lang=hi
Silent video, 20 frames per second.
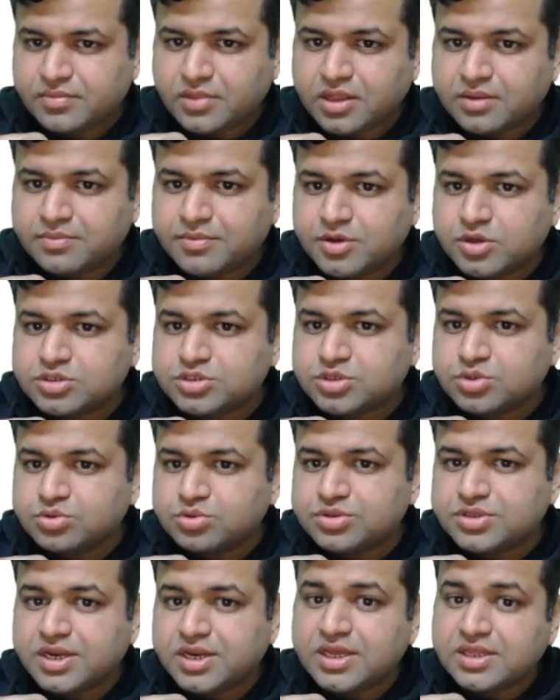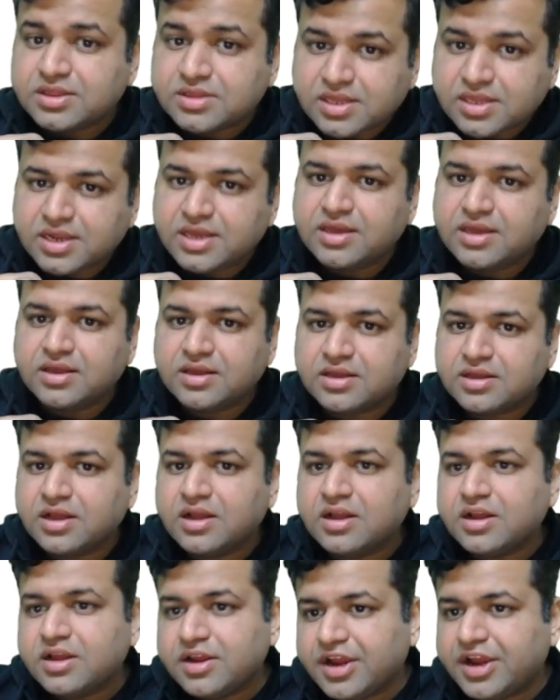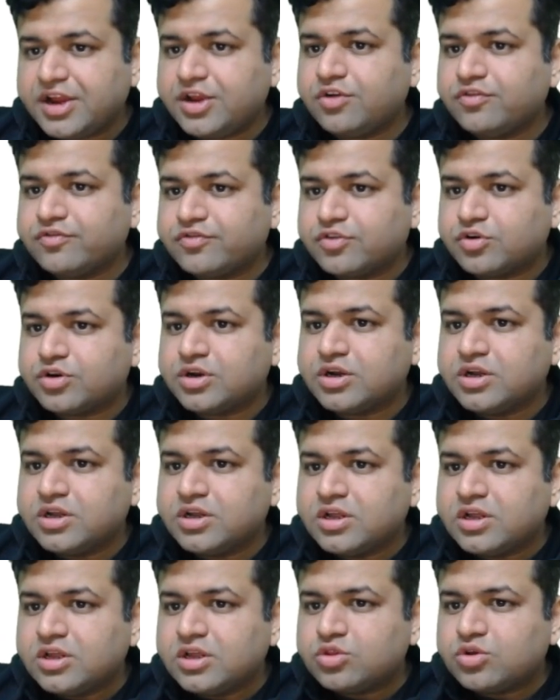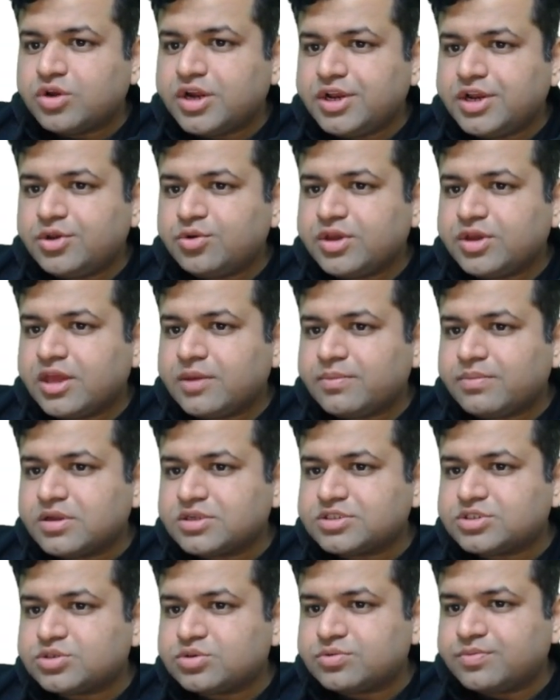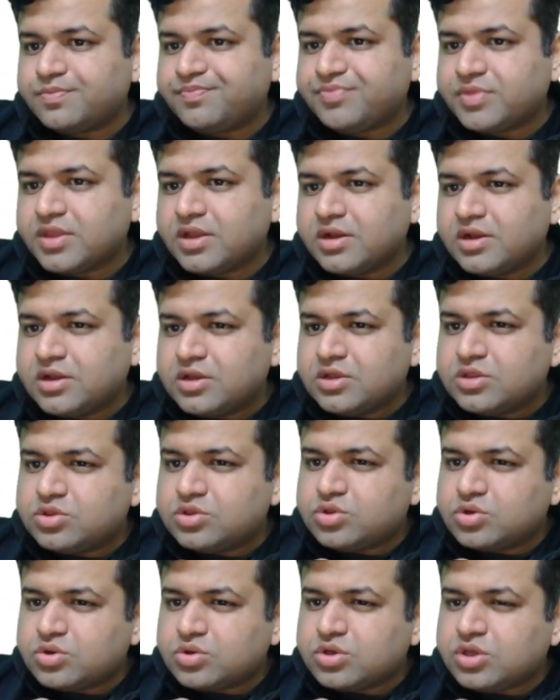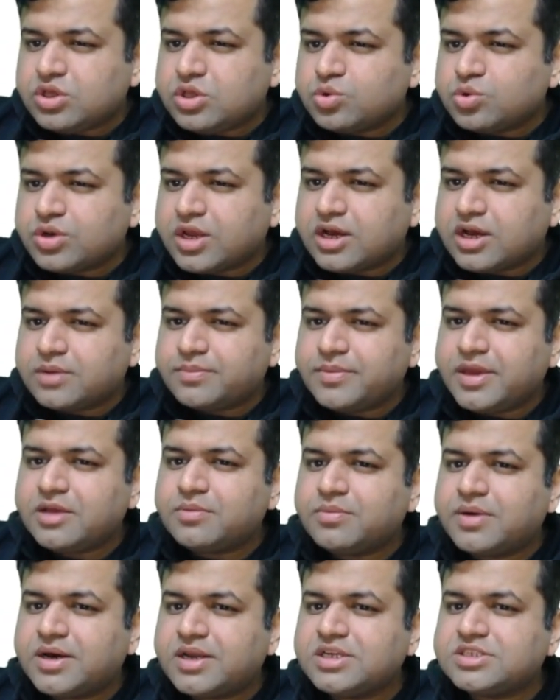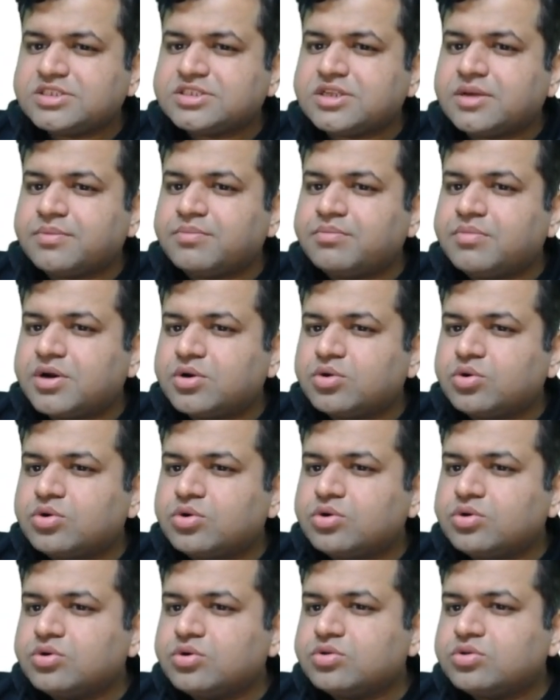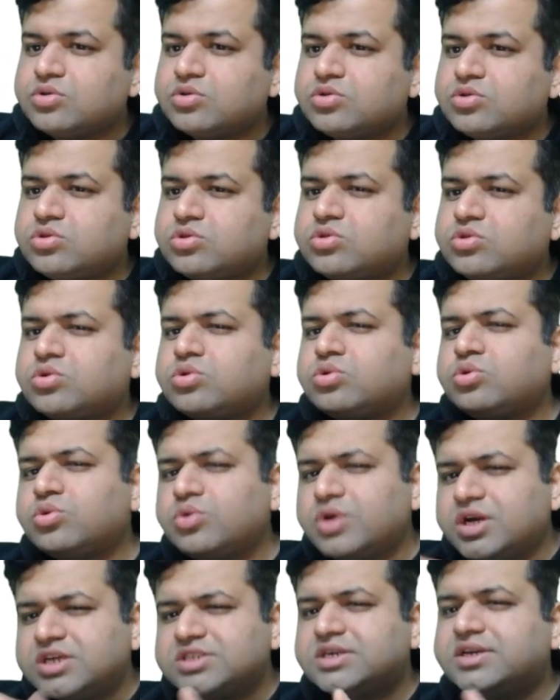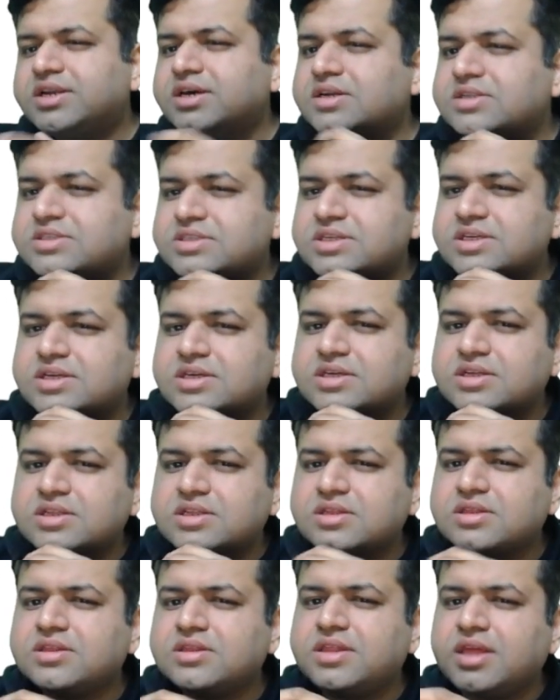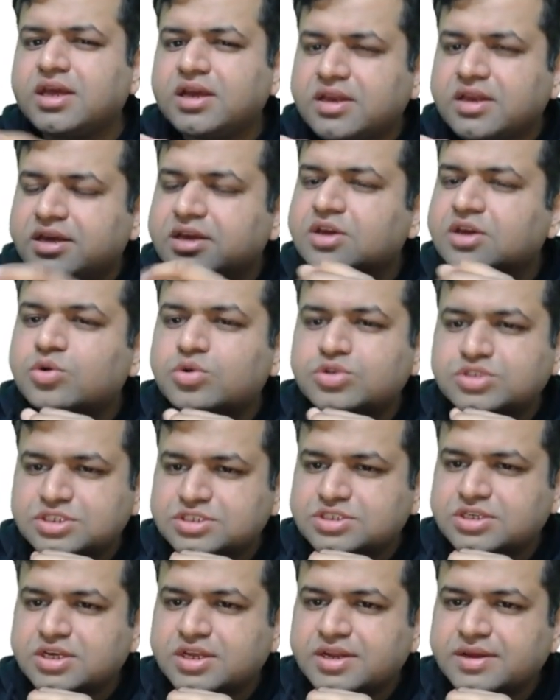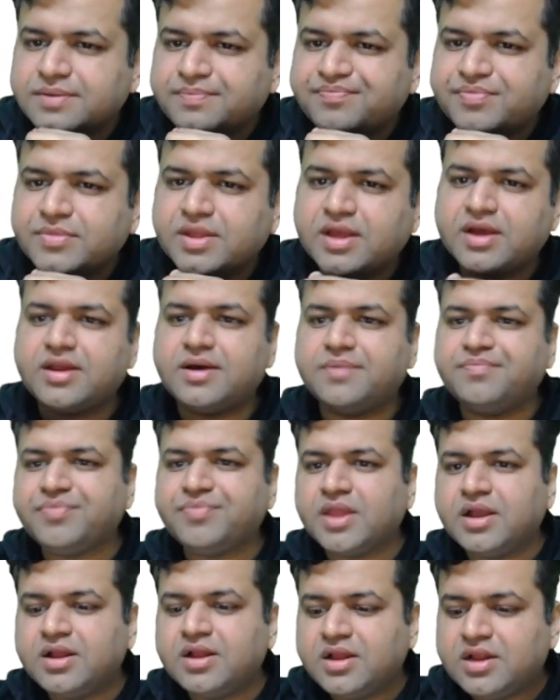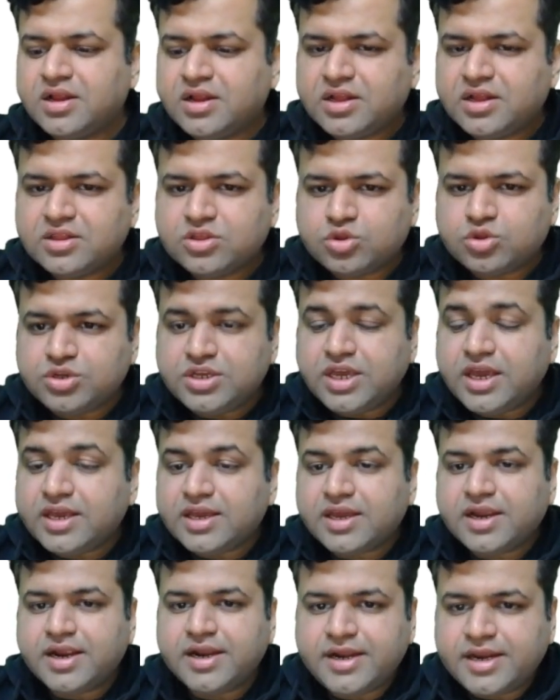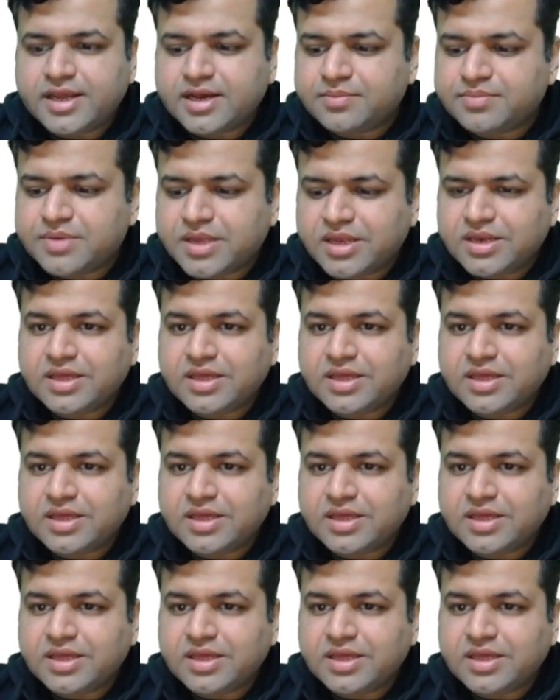बिकॉज टू थ्री थ्री इंटू फोर तो इंटू के प्लस टू तो क्यों ना हम एक बार इस नंबर को थोड़ा सा ढंग से देखने की कोशिश करें है ना तो ये एक हिंट है आपके लिए